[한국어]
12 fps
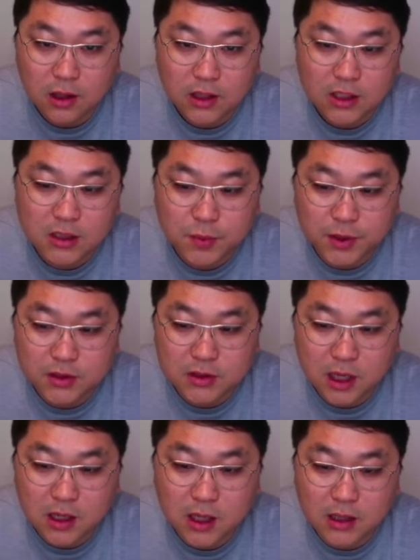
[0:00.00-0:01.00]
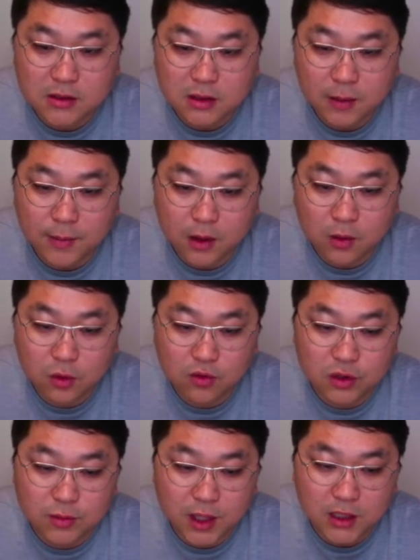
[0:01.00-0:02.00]
20% 세일 나왔을 때 바로
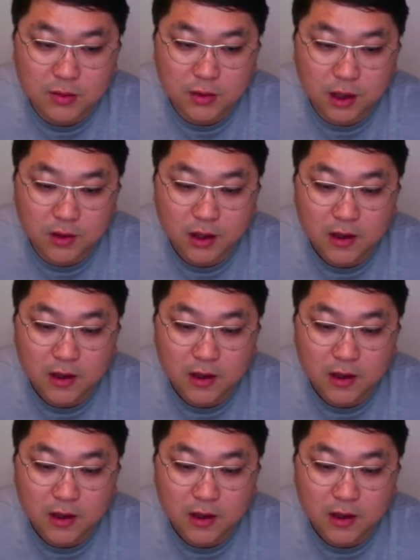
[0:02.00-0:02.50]
구입을 하시면